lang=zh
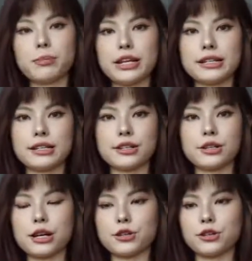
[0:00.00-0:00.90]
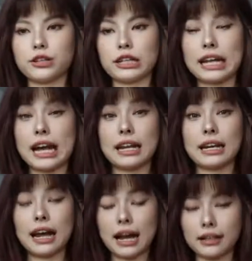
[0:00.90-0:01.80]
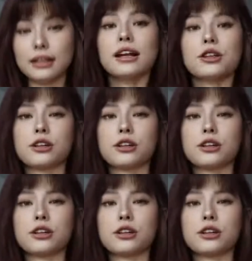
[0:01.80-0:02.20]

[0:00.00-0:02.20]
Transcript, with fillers: 个背心实在是有点太辣了，